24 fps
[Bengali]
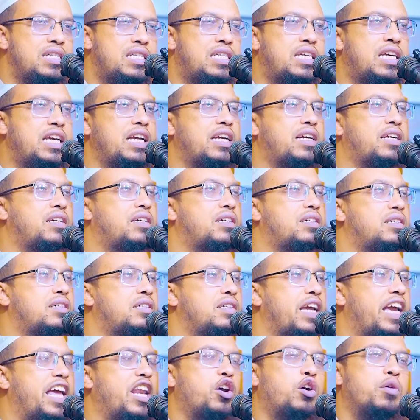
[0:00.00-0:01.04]
ঠিক
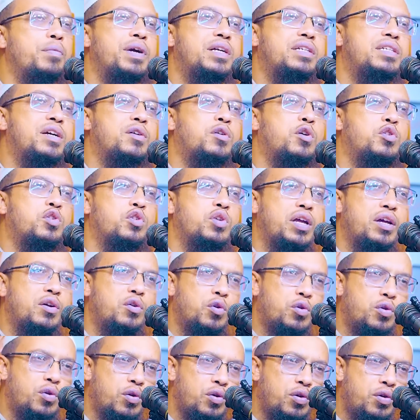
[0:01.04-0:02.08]
এরকম একটা ঘটনায়
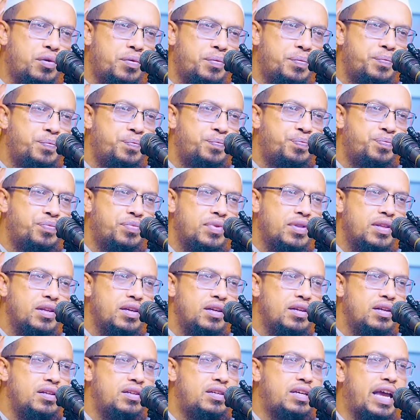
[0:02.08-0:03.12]
ঘটল
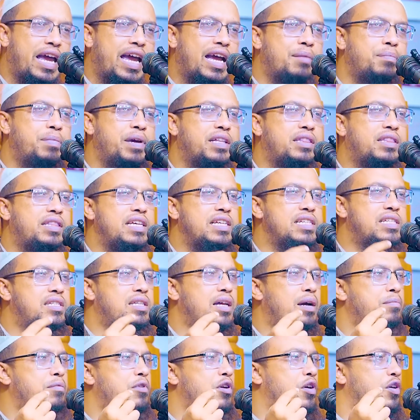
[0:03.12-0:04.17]
যে এক ব্যক্তি
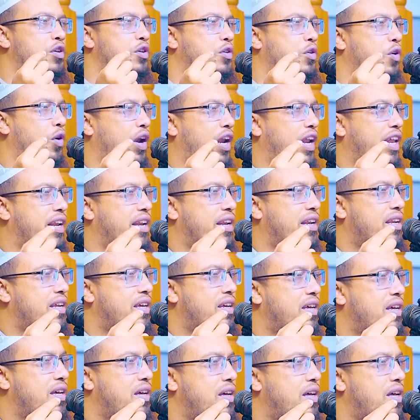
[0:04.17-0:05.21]
ইসলাম গ্রহণ করলেন
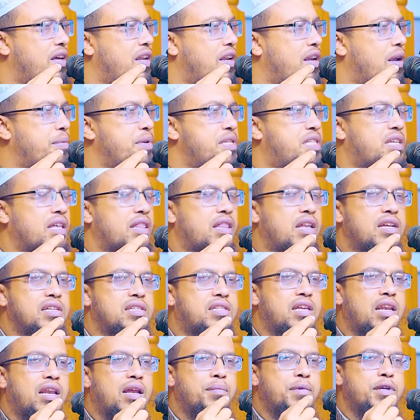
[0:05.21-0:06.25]
নবী
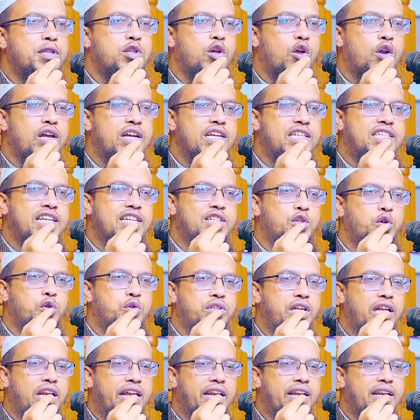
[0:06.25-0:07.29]
সাল্লাহ সাল্লামের দলে এসে যোগ
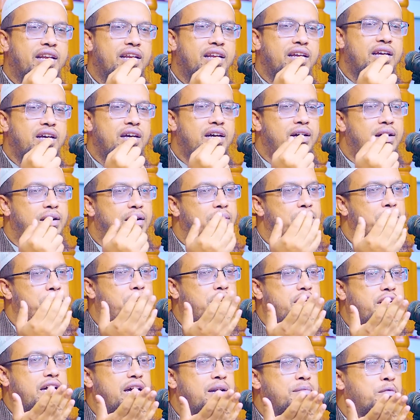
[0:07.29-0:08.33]
দিলেন
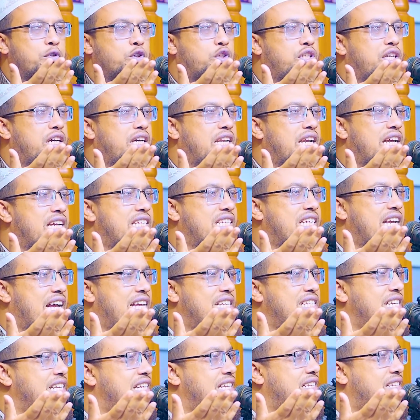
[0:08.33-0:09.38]
মক্কার মোর্শেকরা এসে
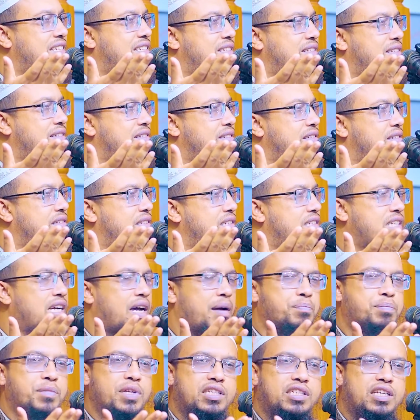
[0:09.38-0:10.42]
হাজির যে
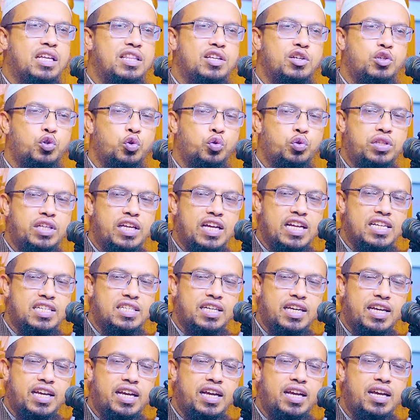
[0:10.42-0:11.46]
আপনার সাথে চুক্তি
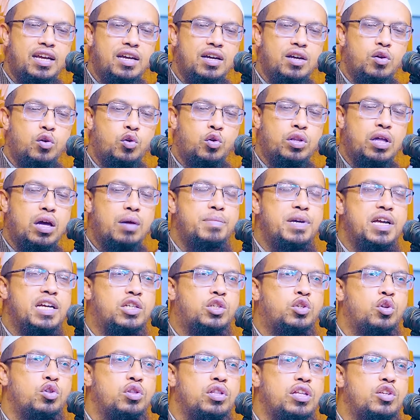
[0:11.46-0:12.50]
আছে হোদা বিয়ার
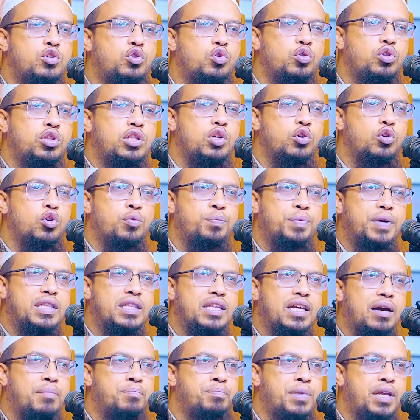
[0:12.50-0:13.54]
সন্ধির চুক্তি
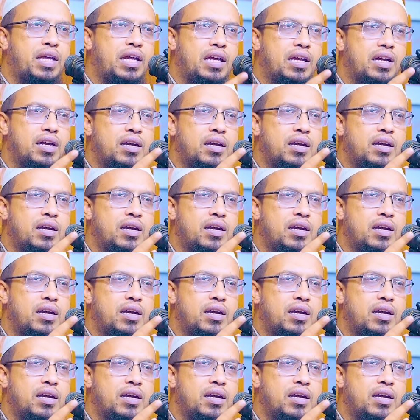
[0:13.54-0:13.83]
অনুপাতে আপনি